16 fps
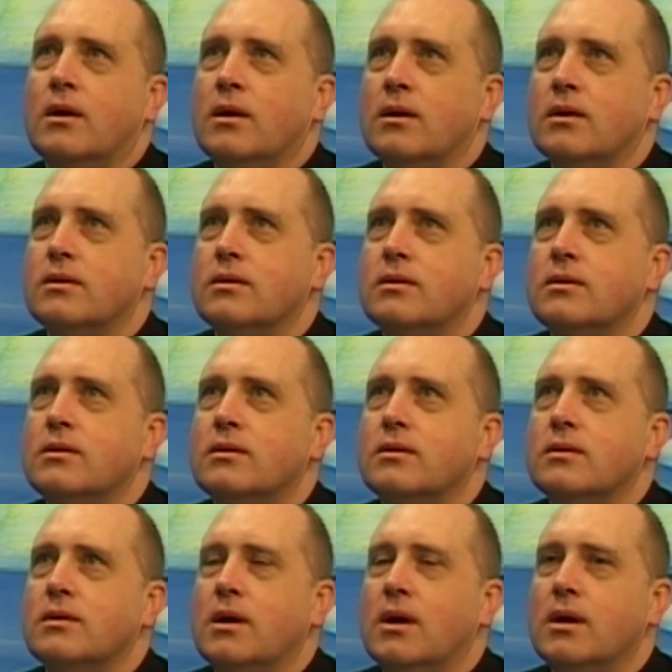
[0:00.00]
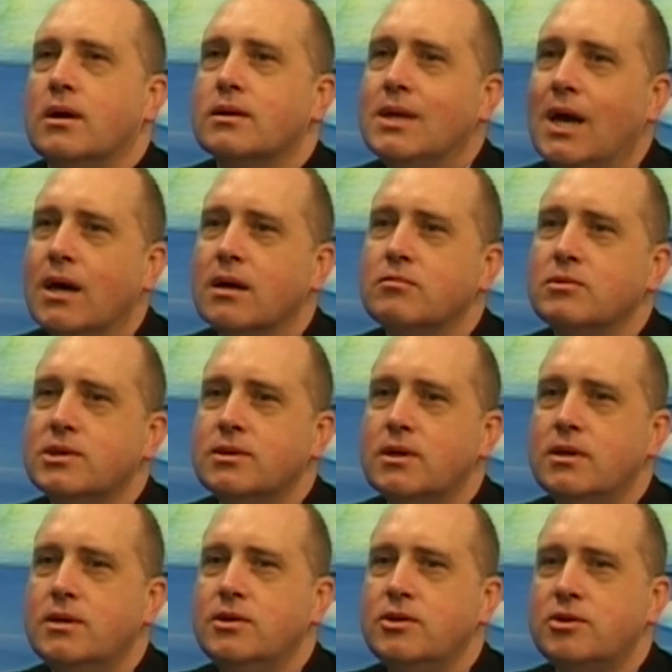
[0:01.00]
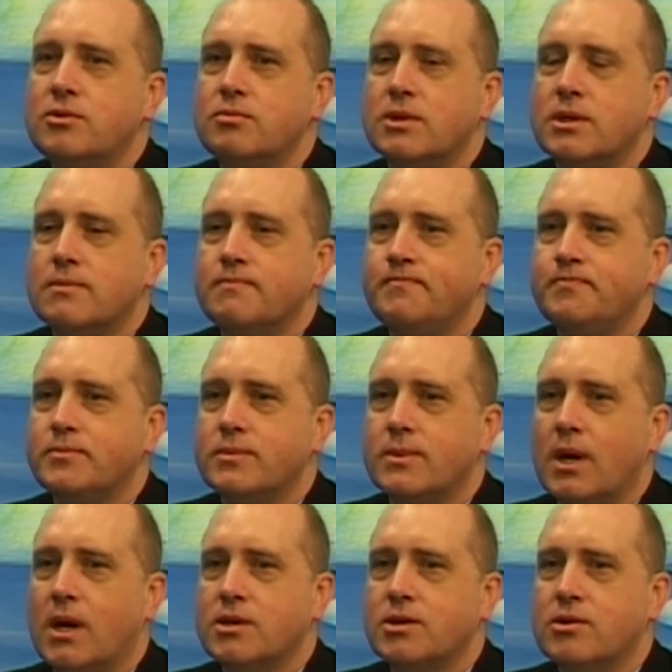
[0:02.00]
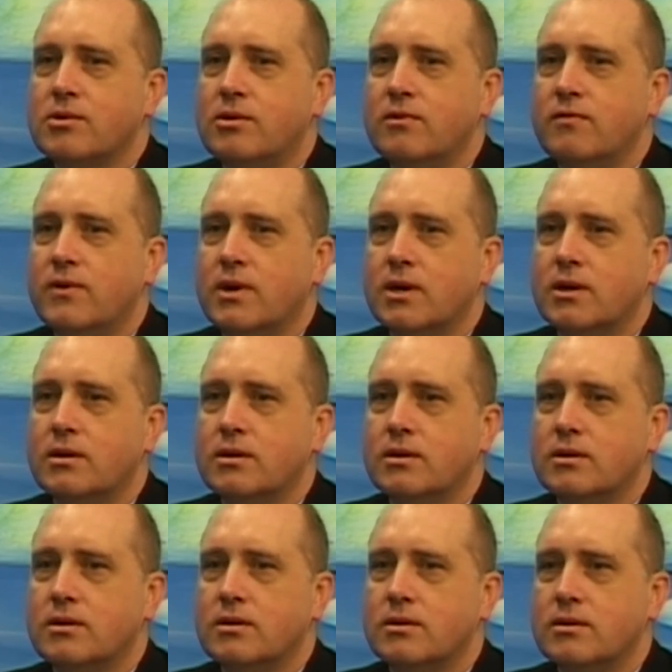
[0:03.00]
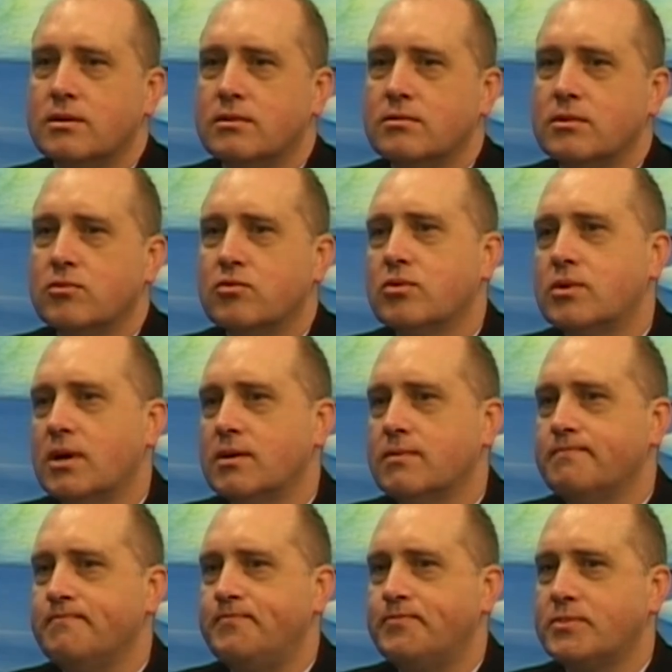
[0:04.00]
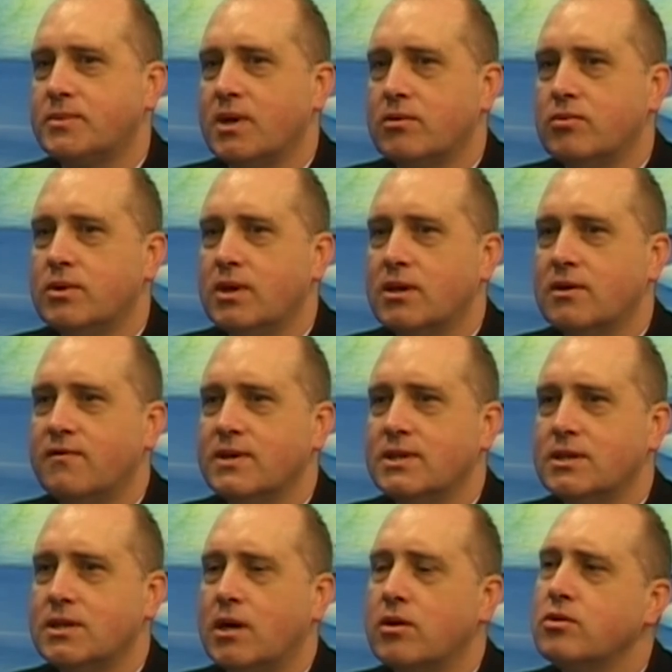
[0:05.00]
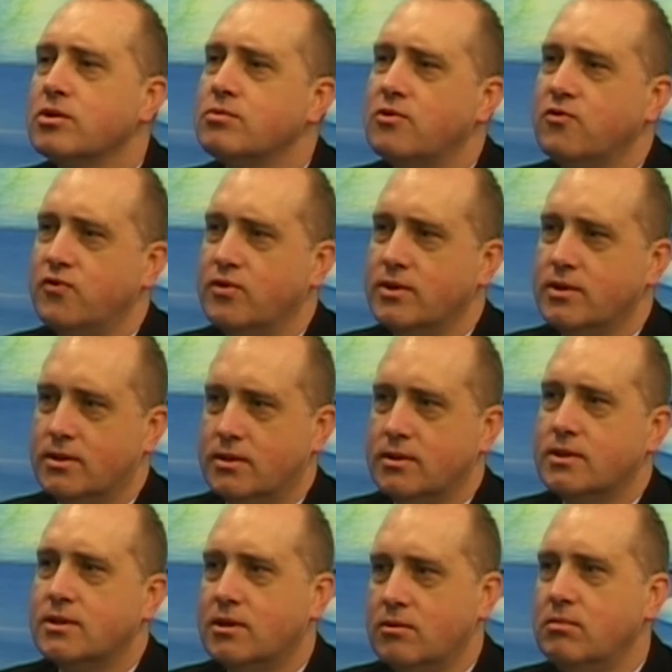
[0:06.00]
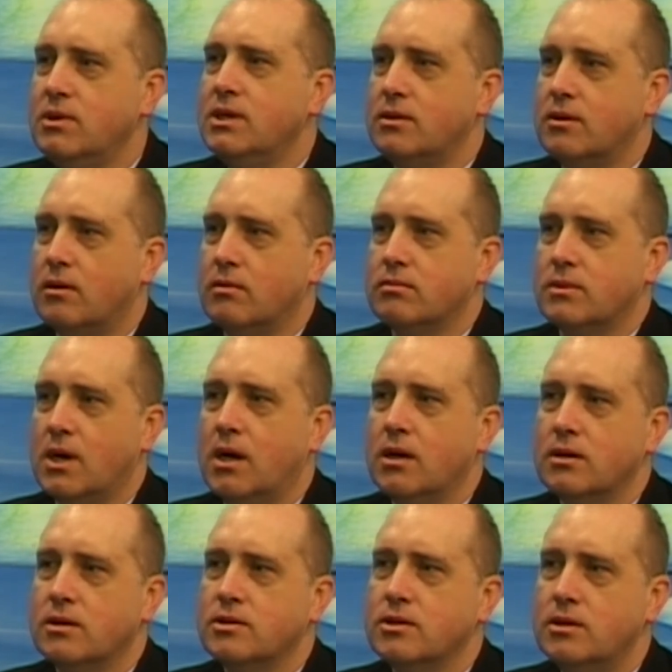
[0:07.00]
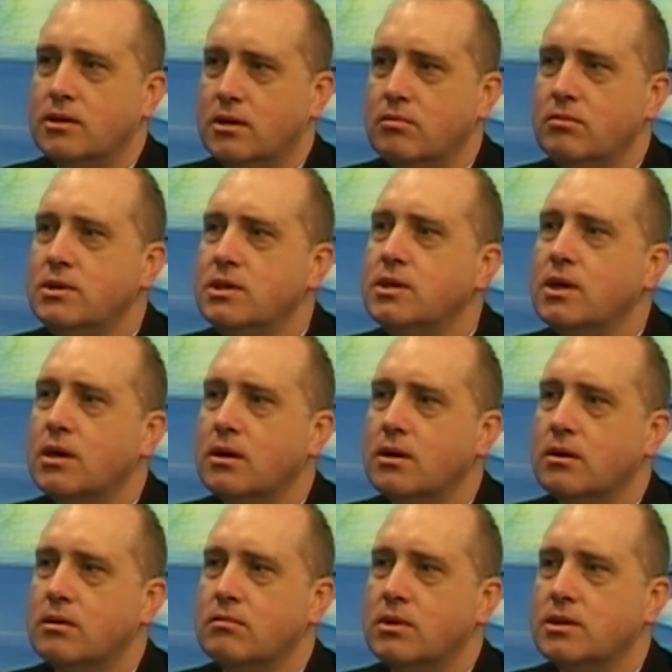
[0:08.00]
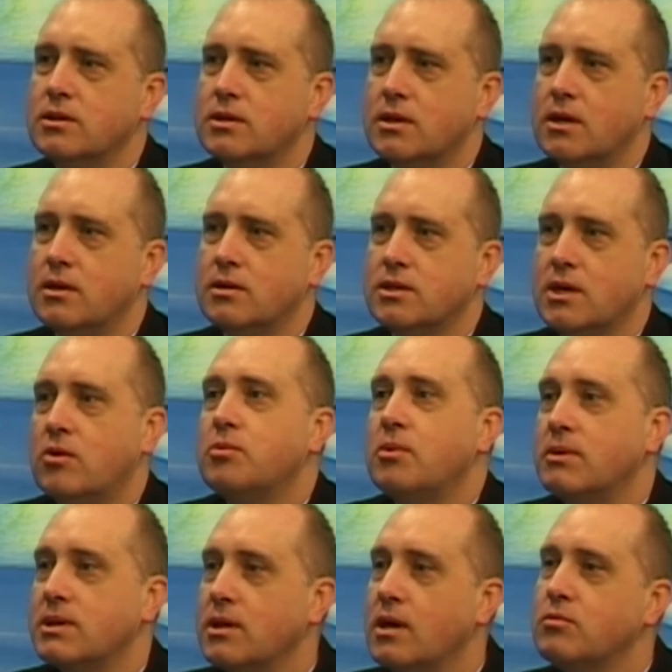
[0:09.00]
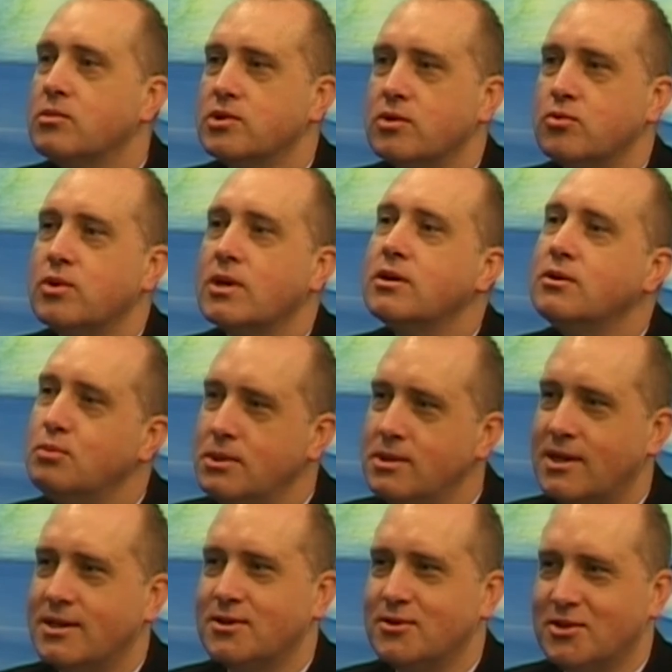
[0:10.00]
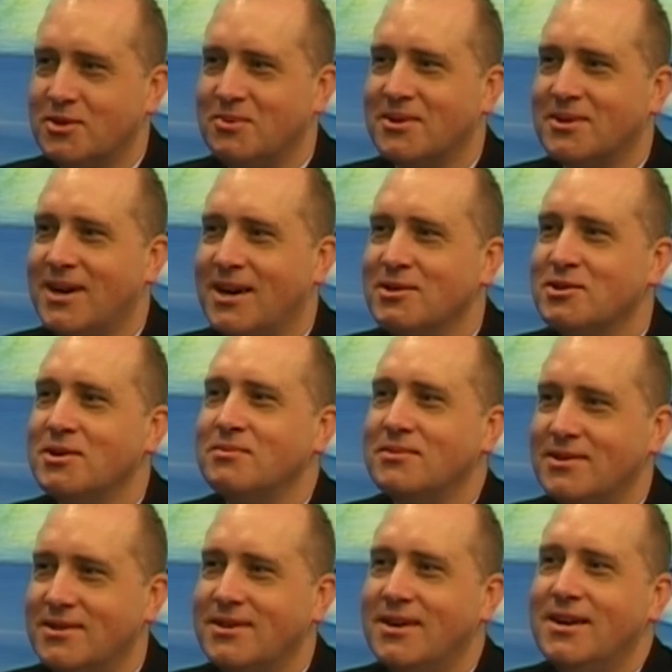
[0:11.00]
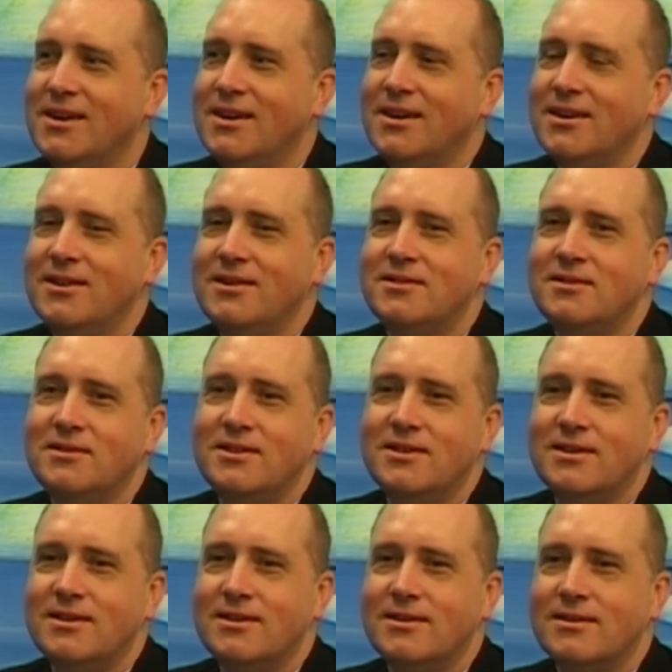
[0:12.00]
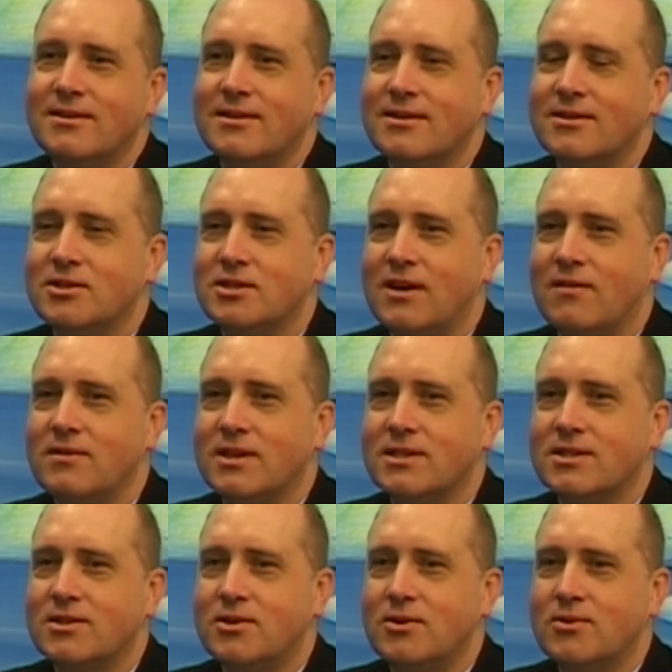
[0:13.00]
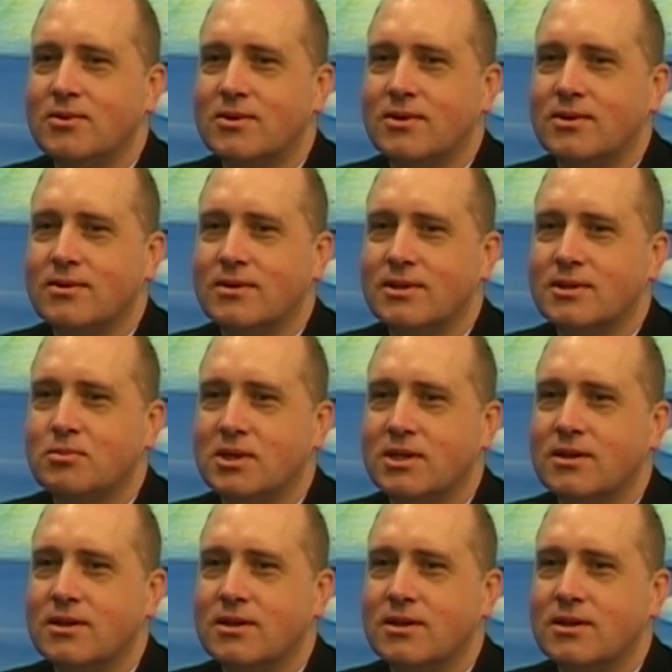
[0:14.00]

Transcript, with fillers: E, tak, myśleliśmy, mm, aczkolwiek e, no tutaj, mm, tutaj kwestia rozmów e, z gminą. Tak? Jeżeli gminie będzie zależało, pamiętajmy, że tutaj gmina jest gospodarzem i i Dni e, Szczawna Zdroju to jest przede